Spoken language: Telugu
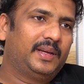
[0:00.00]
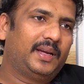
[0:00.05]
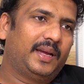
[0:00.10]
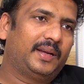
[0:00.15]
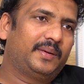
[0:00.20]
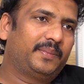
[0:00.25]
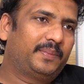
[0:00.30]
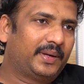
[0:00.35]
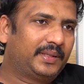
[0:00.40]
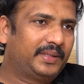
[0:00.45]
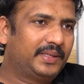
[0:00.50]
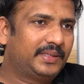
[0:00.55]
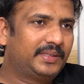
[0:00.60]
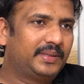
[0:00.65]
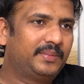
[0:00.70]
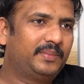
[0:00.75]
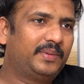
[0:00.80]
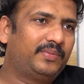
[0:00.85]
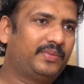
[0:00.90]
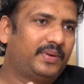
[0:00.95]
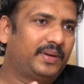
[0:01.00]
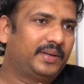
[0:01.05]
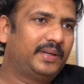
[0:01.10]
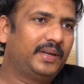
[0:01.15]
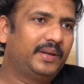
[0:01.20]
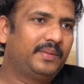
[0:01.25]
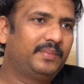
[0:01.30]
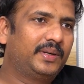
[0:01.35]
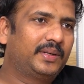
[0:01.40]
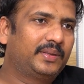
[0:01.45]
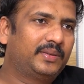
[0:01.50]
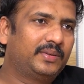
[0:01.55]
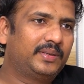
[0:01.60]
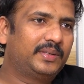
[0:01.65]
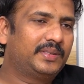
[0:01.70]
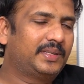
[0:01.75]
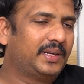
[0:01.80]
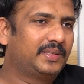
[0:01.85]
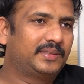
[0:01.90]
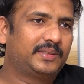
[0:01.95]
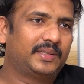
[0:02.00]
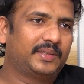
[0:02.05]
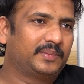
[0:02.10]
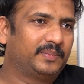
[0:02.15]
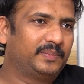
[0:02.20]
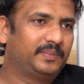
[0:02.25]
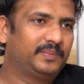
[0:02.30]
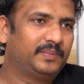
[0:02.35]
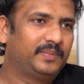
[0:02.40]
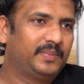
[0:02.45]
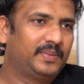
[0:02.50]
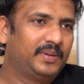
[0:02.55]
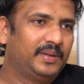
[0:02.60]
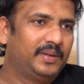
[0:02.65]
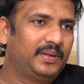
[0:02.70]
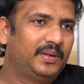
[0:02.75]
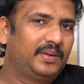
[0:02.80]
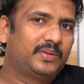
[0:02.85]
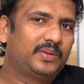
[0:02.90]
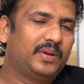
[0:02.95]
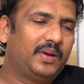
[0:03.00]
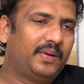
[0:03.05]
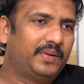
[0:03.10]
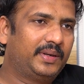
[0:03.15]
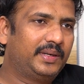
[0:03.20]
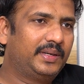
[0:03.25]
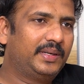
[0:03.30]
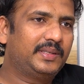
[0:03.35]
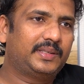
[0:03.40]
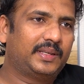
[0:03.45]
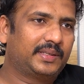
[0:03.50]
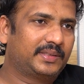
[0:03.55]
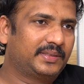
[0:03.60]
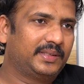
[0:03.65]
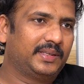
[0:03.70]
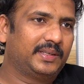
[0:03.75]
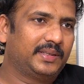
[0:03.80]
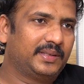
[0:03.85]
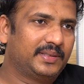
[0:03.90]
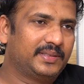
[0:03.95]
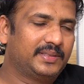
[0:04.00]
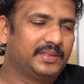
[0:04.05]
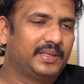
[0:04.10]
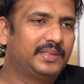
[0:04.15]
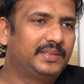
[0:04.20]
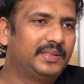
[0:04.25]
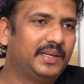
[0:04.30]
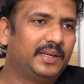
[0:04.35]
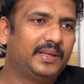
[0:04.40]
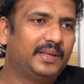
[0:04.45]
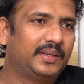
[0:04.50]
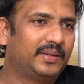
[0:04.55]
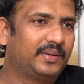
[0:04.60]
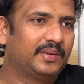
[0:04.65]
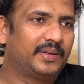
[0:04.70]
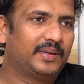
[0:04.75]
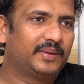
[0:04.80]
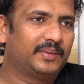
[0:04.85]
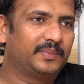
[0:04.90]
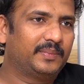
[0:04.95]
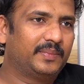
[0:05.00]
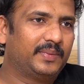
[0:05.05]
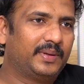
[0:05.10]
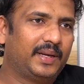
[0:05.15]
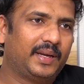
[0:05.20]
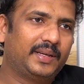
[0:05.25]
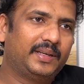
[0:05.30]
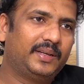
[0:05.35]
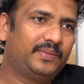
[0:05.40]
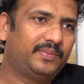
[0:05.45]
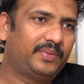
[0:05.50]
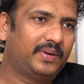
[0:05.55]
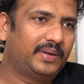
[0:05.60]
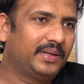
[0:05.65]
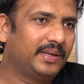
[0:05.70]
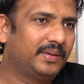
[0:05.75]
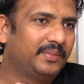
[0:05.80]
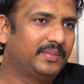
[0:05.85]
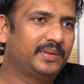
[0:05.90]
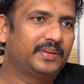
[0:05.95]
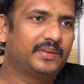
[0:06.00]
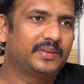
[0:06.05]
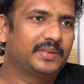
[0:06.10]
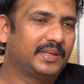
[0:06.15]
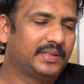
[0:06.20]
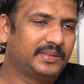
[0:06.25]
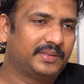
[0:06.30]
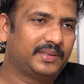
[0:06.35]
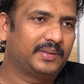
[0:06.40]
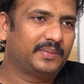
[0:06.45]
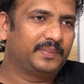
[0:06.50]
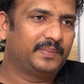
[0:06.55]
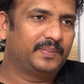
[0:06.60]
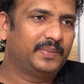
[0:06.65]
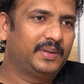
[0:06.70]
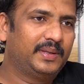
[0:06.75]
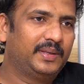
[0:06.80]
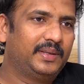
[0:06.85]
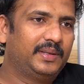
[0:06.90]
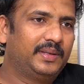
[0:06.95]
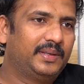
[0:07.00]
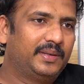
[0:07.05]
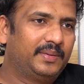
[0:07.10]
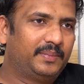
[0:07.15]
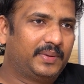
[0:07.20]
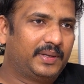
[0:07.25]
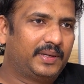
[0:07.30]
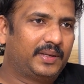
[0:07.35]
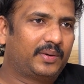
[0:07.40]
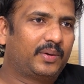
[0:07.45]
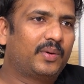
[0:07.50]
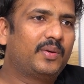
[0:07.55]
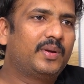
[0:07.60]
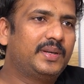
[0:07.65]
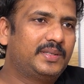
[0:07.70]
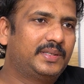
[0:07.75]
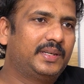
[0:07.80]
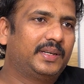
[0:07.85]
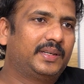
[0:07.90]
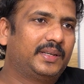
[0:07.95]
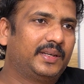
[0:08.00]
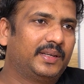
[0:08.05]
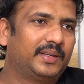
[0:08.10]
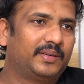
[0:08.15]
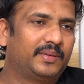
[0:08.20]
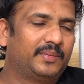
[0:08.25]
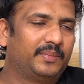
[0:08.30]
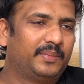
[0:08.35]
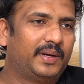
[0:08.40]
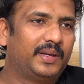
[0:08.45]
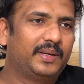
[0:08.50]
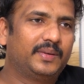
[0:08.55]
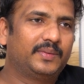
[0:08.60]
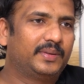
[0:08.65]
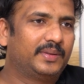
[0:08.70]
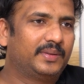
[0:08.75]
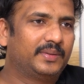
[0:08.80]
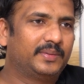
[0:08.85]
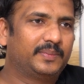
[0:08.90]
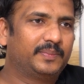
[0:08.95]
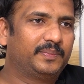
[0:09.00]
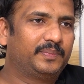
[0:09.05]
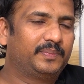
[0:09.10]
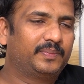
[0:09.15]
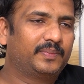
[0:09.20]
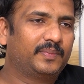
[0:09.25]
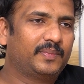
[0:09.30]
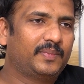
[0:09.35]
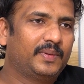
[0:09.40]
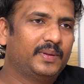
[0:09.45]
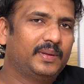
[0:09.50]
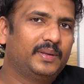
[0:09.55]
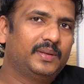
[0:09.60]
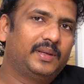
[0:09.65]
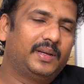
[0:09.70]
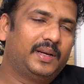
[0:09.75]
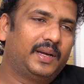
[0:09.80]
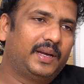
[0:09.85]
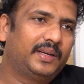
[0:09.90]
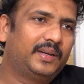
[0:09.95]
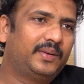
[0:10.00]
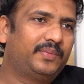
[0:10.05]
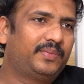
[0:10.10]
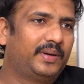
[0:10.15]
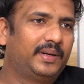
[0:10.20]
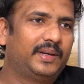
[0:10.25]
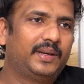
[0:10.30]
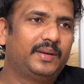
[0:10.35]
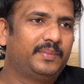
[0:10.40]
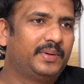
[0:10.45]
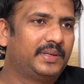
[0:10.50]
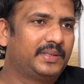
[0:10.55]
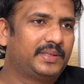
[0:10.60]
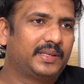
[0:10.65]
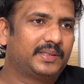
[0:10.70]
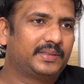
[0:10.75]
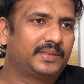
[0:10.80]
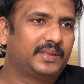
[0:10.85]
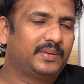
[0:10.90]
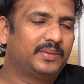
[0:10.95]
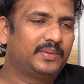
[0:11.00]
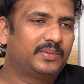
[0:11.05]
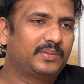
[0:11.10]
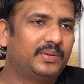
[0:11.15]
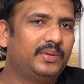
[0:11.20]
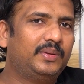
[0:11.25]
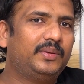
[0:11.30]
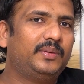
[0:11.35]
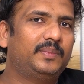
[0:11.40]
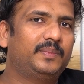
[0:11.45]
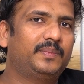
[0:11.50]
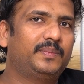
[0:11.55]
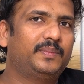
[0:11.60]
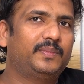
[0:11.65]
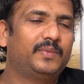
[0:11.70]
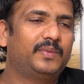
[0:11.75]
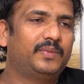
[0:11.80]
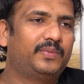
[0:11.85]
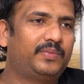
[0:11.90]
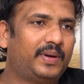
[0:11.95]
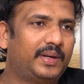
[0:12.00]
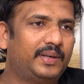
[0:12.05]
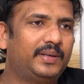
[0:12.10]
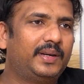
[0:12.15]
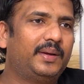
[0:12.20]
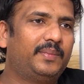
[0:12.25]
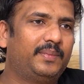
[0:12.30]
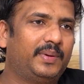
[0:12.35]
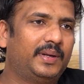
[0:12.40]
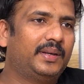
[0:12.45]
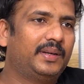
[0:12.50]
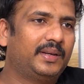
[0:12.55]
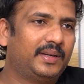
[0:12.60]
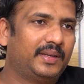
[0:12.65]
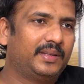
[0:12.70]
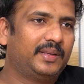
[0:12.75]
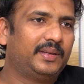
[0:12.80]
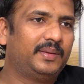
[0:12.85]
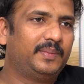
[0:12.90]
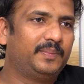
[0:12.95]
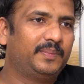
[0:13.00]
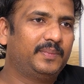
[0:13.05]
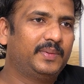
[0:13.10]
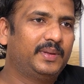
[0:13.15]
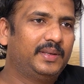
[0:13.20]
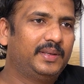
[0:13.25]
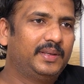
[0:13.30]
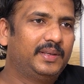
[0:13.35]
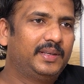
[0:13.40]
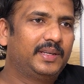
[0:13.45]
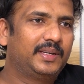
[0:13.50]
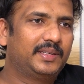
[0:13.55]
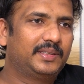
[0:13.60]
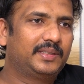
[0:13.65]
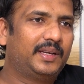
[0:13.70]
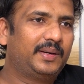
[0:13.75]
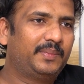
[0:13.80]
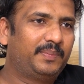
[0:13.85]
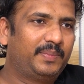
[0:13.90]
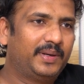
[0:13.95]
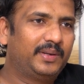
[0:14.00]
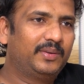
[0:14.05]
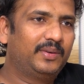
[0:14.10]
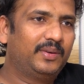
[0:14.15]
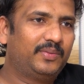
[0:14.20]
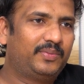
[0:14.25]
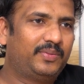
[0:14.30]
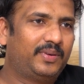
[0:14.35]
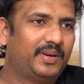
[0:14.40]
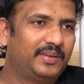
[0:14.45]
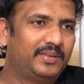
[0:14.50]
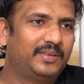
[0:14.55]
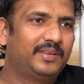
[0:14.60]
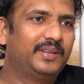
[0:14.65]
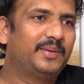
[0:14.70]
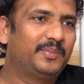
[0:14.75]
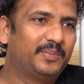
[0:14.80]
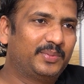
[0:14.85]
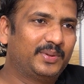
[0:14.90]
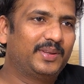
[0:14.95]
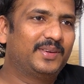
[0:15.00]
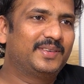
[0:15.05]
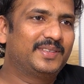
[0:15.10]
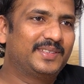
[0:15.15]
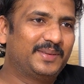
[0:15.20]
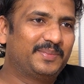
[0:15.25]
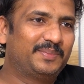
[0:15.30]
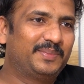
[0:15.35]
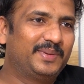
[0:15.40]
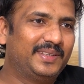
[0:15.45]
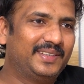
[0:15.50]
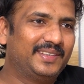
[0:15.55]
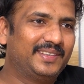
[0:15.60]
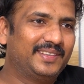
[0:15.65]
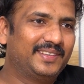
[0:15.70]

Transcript: ఆయన ప్రతి సినిమా ఫన్ ఎలిమెంట్ తోటి చేస్తారు సో అవన్నీ సక్సెస్ అయినాయి జంజాల్ గారు ఉన్నారు ఆయన ఫన్ ఎలిమెంట్తో చేస్తారు మన రోహిత్ శెట్టి గారు ఉన్నారు బాలీవుడ్ hmm. ఆయన ఫన్ ఎలిమెంట్ చేస్తారు సో ఫన్ నా బలం కదా ఈసారి పెన్నులో ఫన్ను నింపుదామని చెప్పి